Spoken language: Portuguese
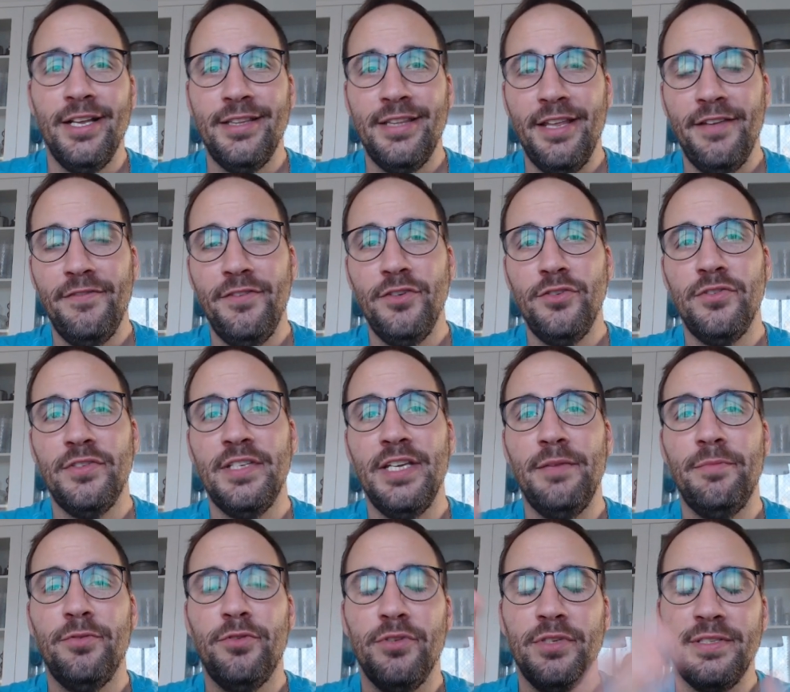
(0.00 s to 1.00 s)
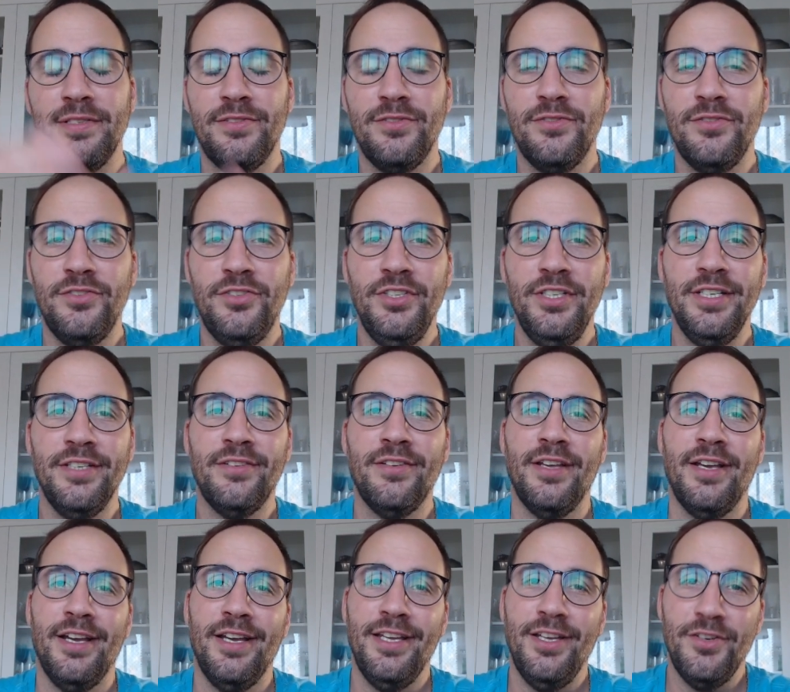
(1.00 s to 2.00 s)
Tem vídeo sempre, todos os dias,
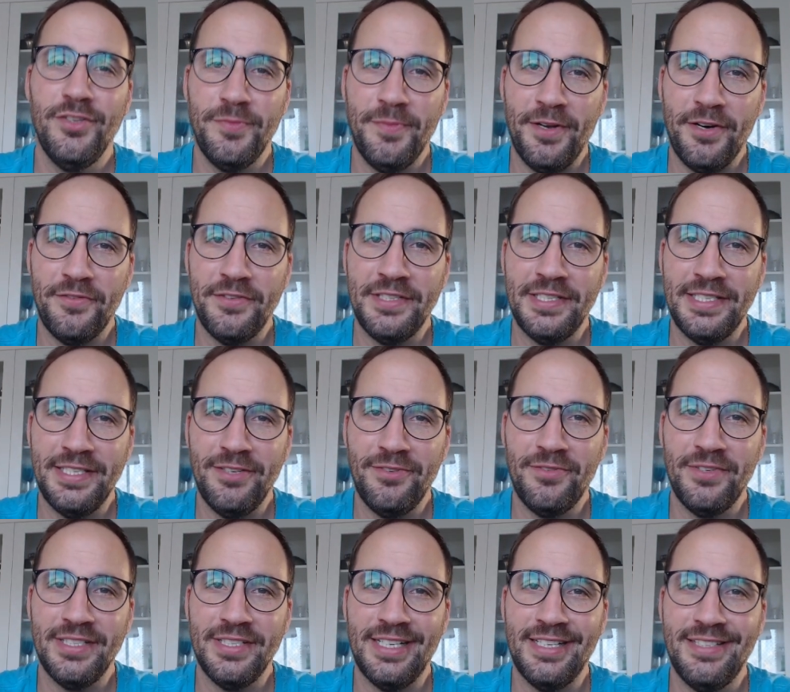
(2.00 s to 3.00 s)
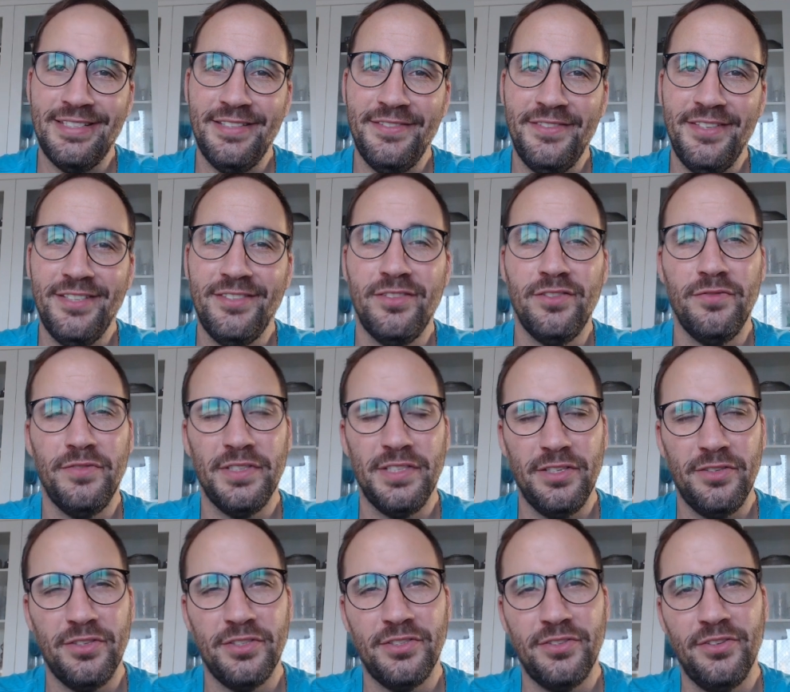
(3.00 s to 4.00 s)
e eu espero que vocês tenham gostado desse vídeo. Se você
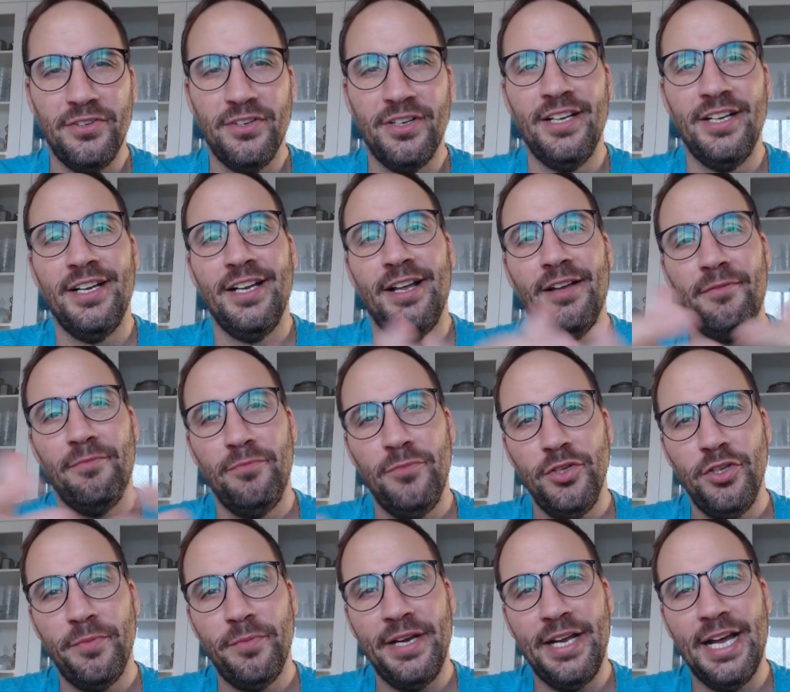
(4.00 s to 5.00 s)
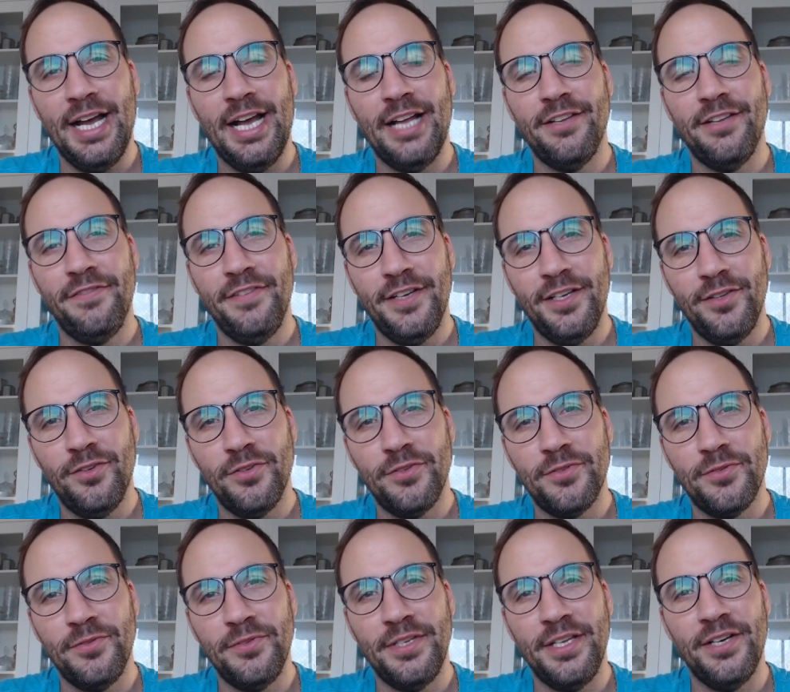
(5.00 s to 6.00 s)
gostou, muito obrigado, fiquem todos
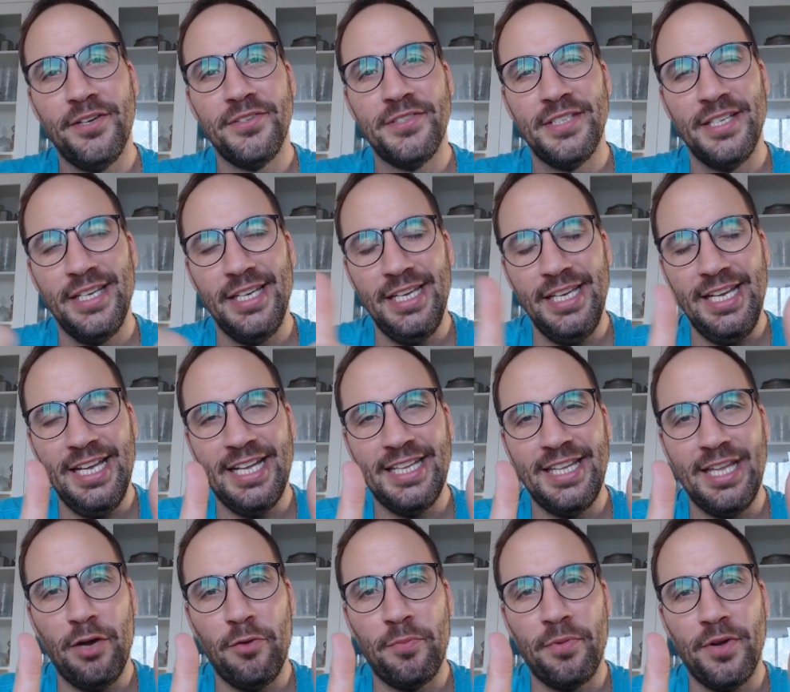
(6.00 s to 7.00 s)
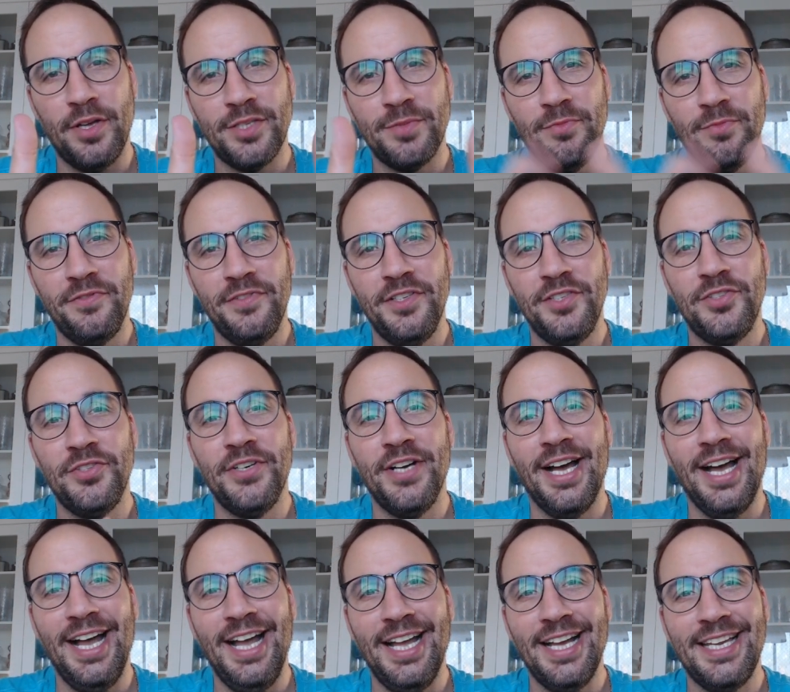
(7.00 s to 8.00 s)
com Deus e até o próximo vídeo
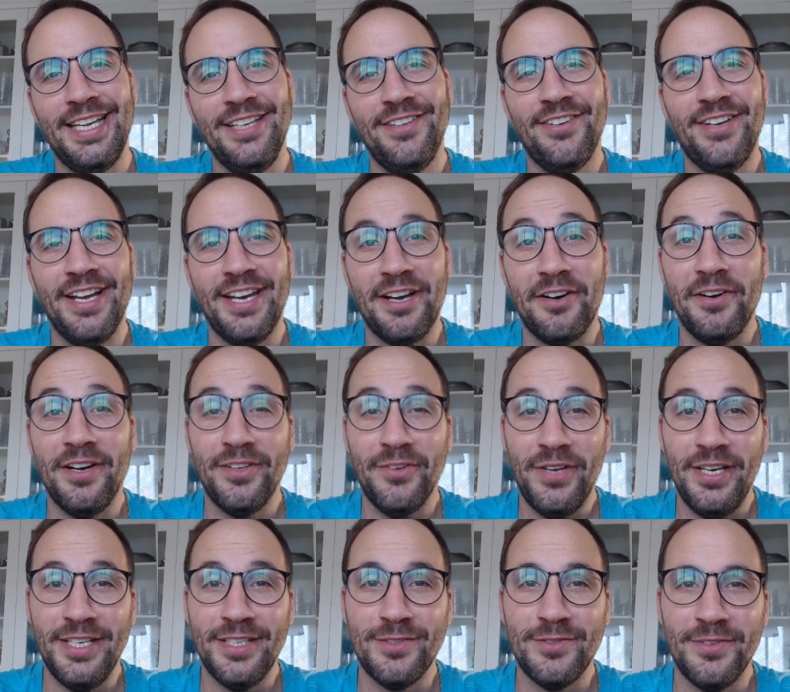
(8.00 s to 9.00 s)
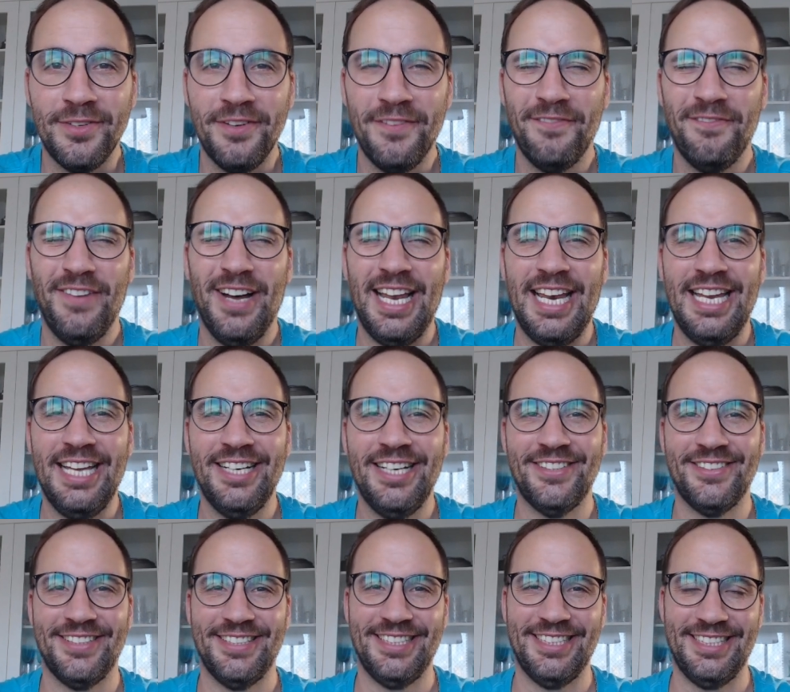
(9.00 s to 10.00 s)
aqui do canal Atualizo.
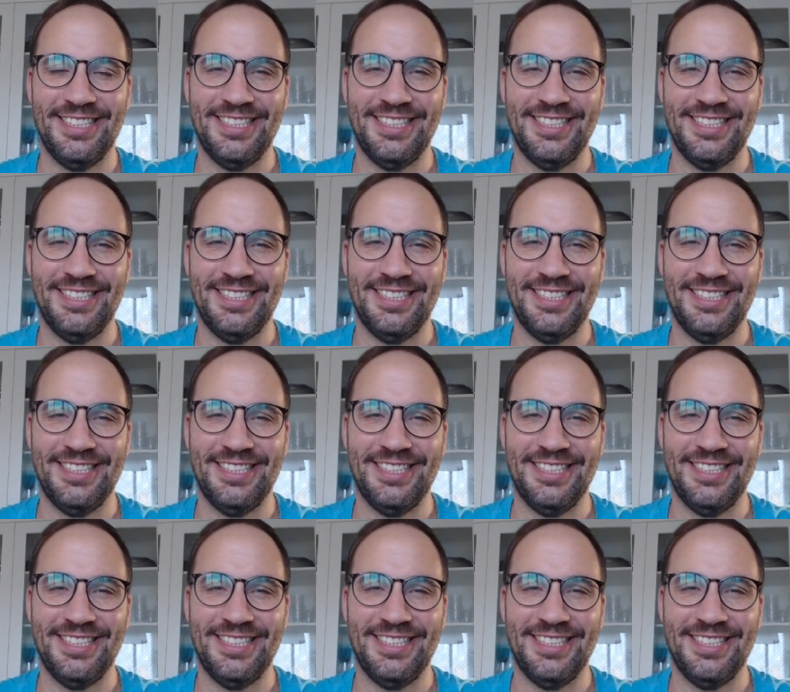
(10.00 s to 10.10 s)
Valeu!